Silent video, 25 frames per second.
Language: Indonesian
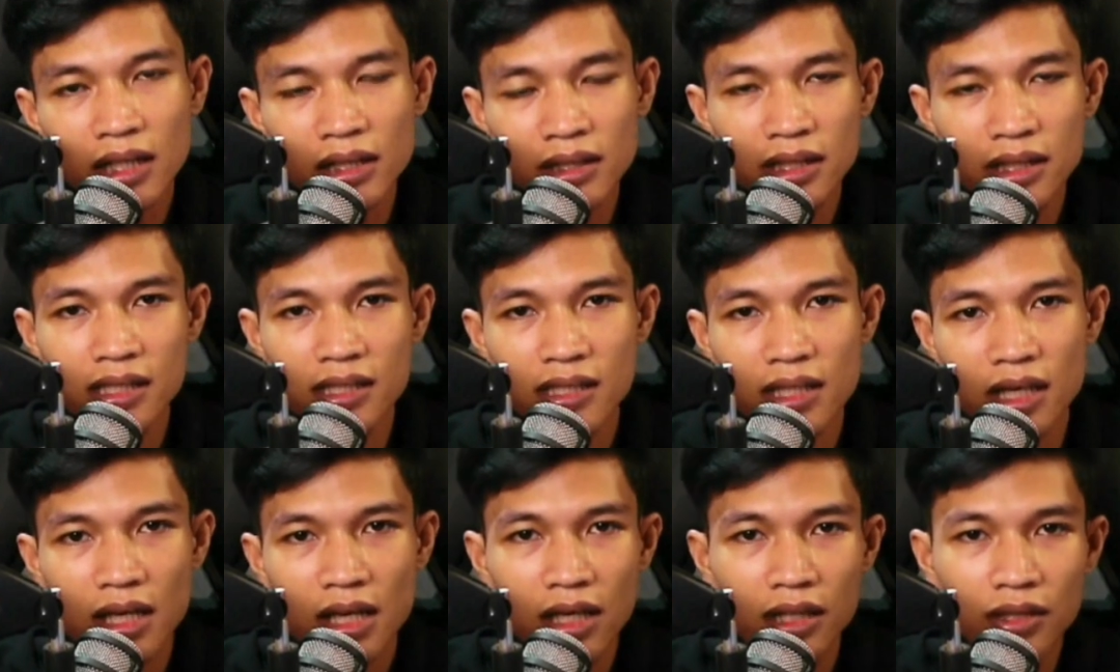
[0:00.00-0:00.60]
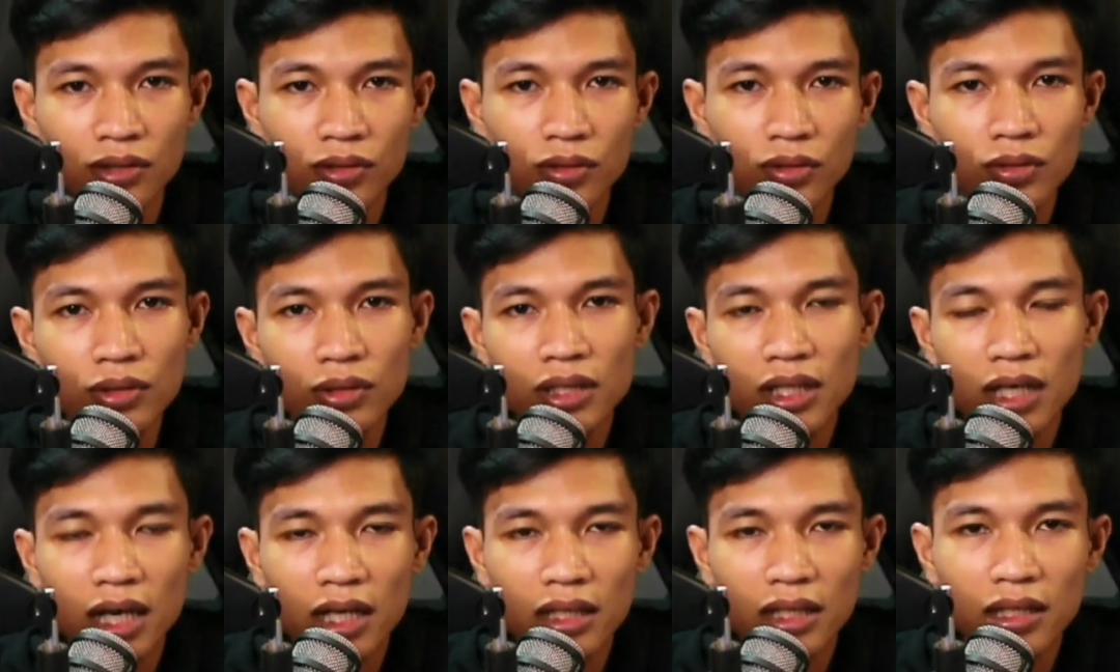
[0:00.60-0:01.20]
jasa gestun
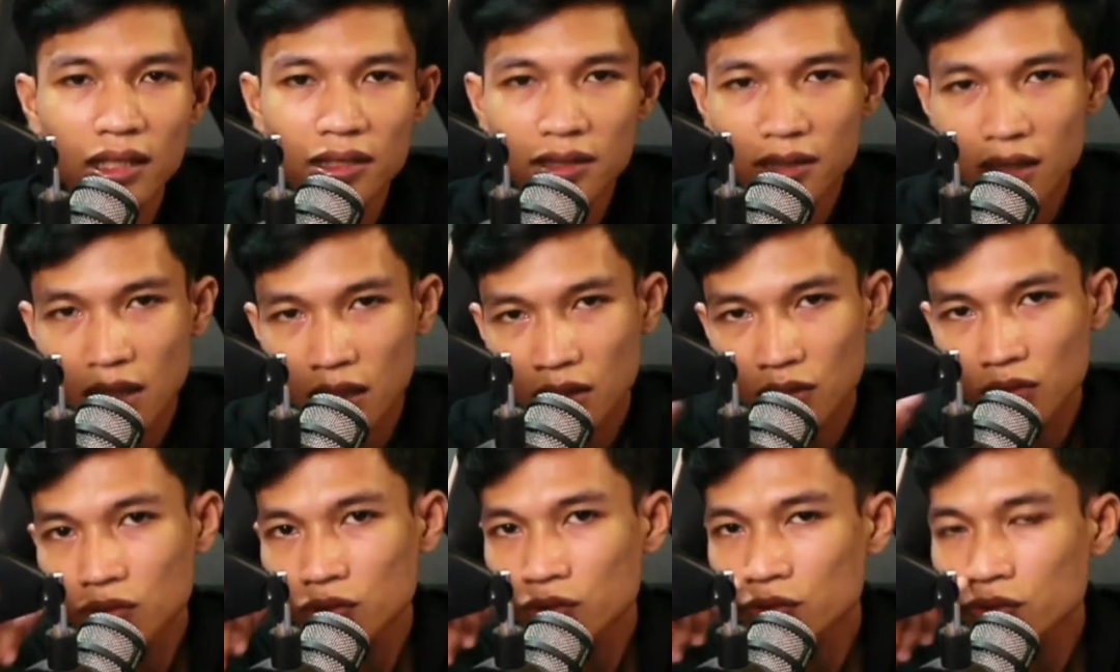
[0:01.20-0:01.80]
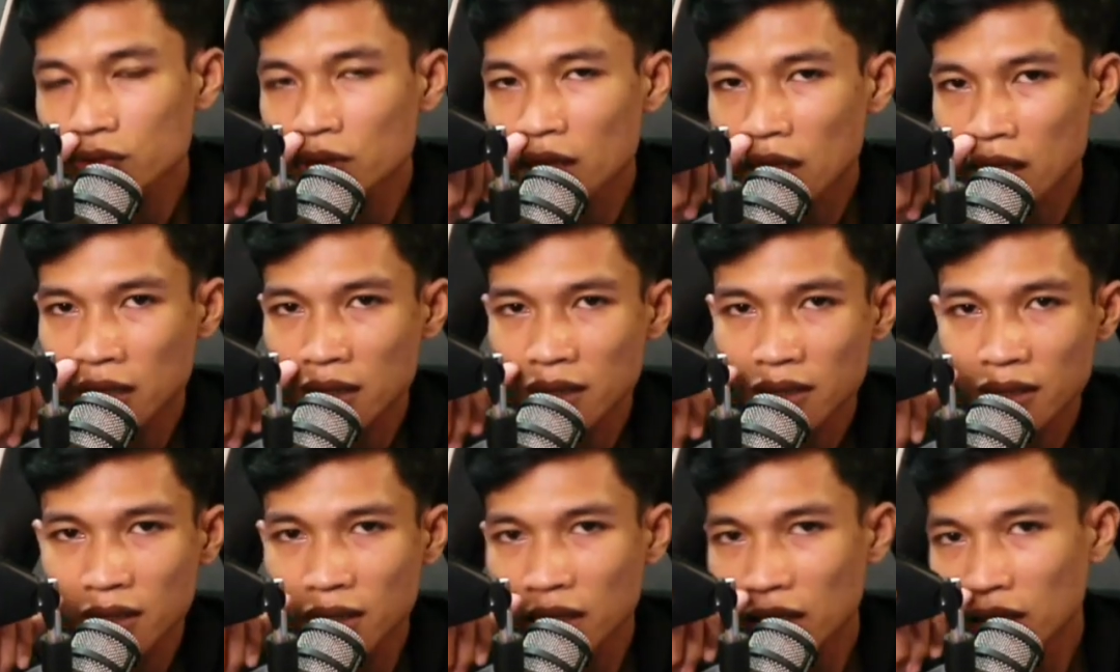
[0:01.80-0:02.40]
di atas 1 juta
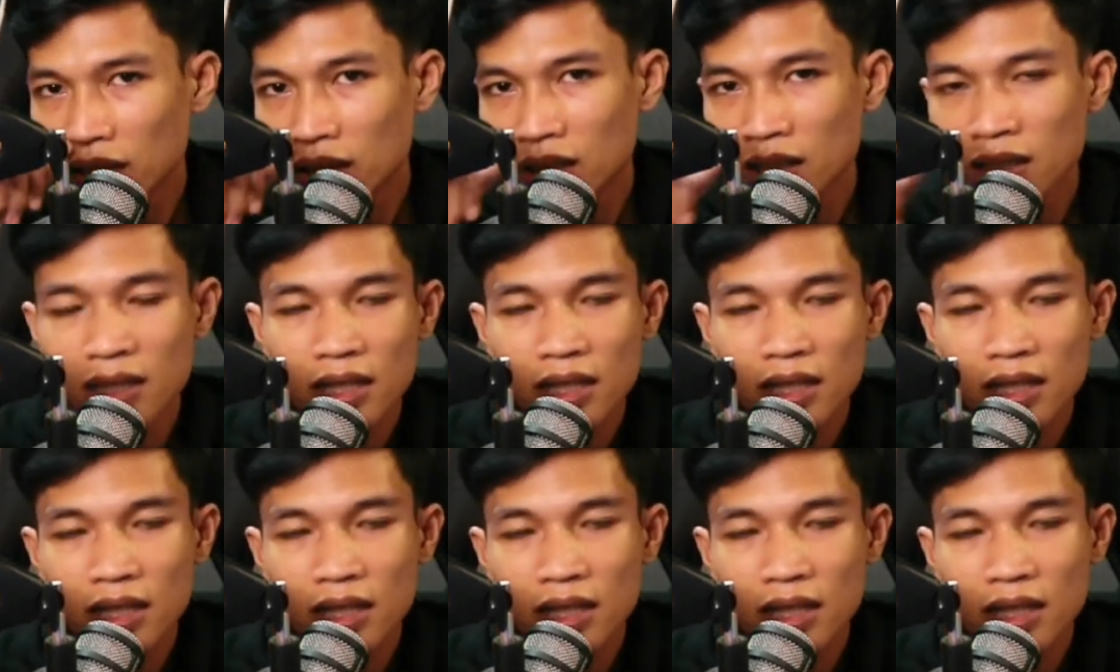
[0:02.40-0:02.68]
ya.